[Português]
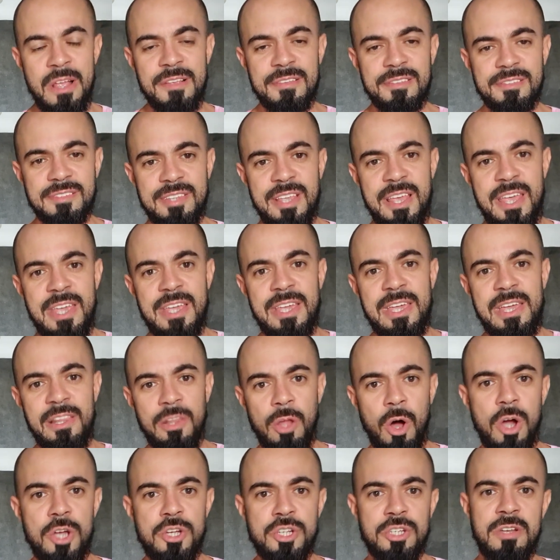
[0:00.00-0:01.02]
sem que
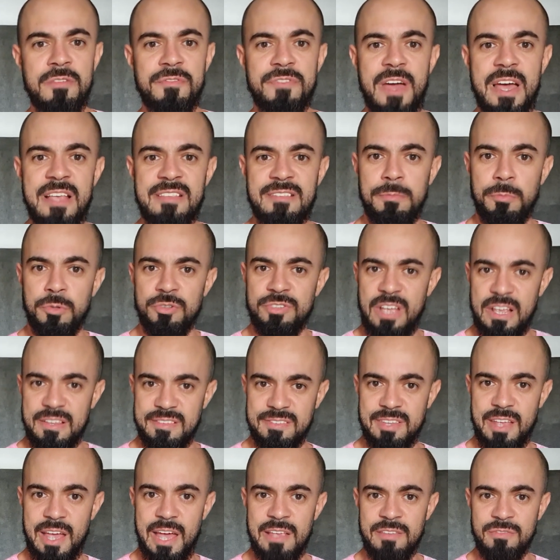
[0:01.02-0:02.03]
nós tivéssemos
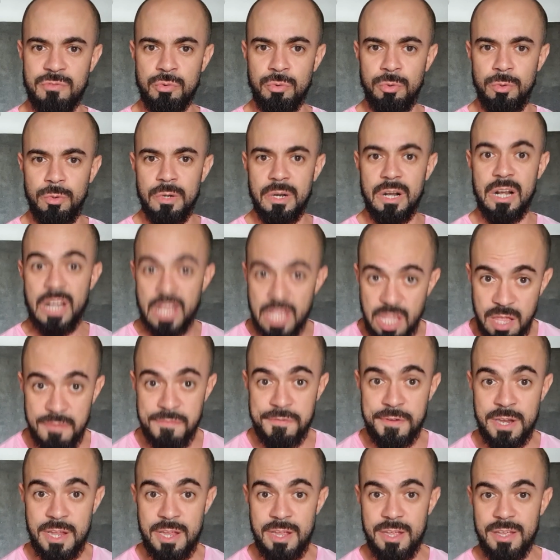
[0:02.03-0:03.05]
acesso
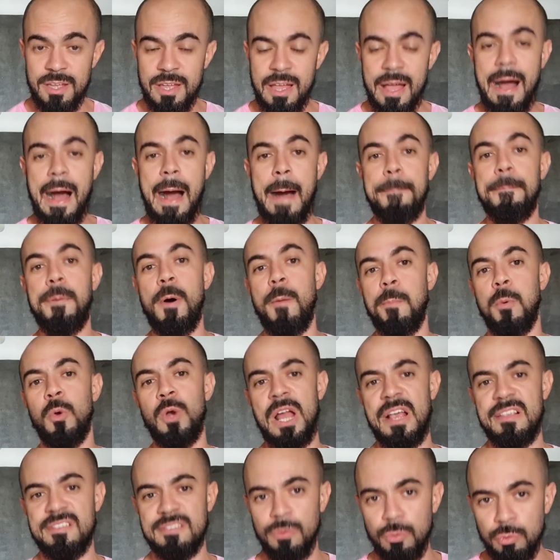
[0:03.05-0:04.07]
livre à
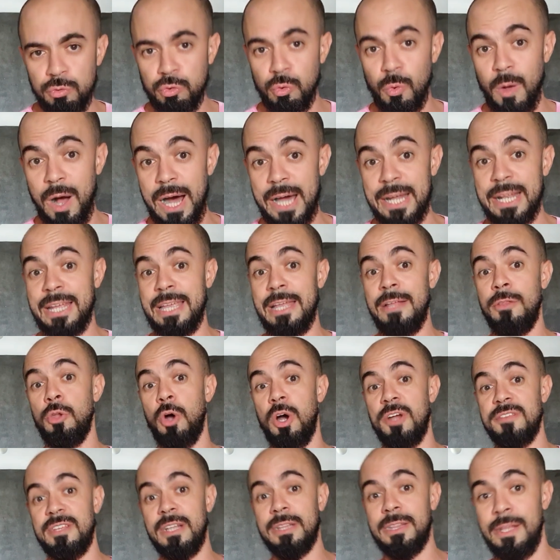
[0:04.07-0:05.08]
população usuária que
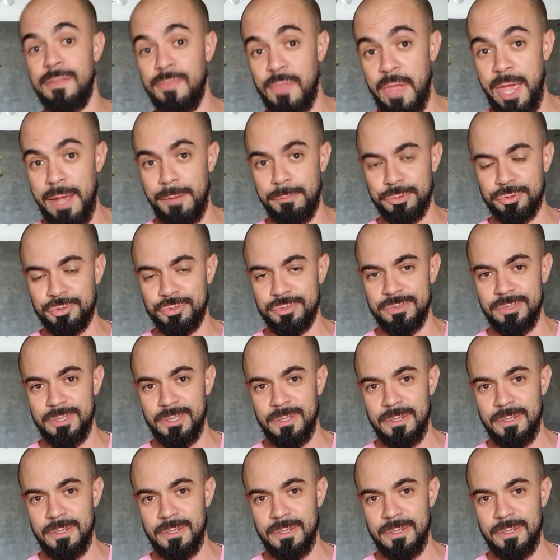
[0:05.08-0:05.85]
nós atendemos.